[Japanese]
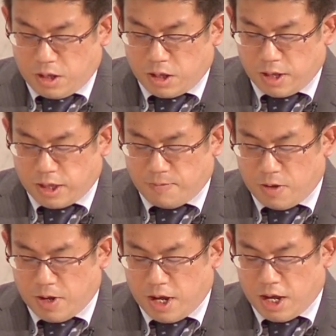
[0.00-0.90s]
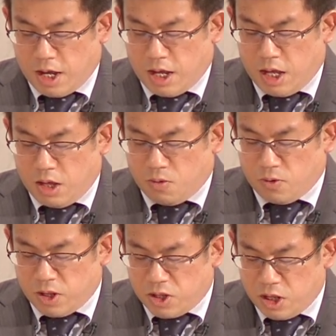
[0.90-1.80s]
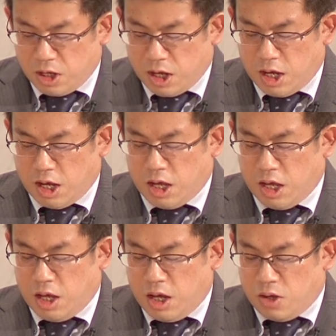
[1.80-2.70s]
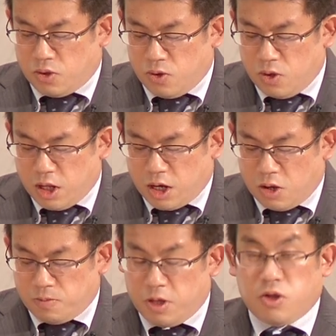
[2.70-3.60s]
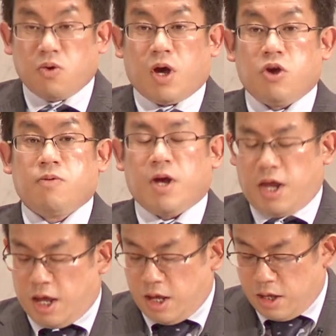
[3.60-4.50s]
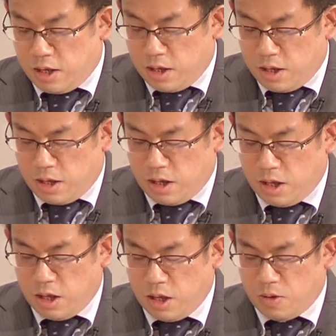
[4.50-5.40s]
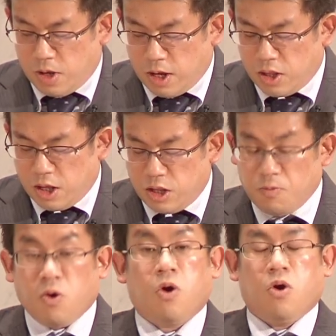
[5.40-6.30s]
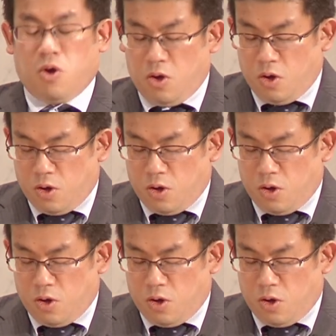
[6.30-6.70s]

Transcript: イエス様はご自身が十字架の道を歩まれ、私たちも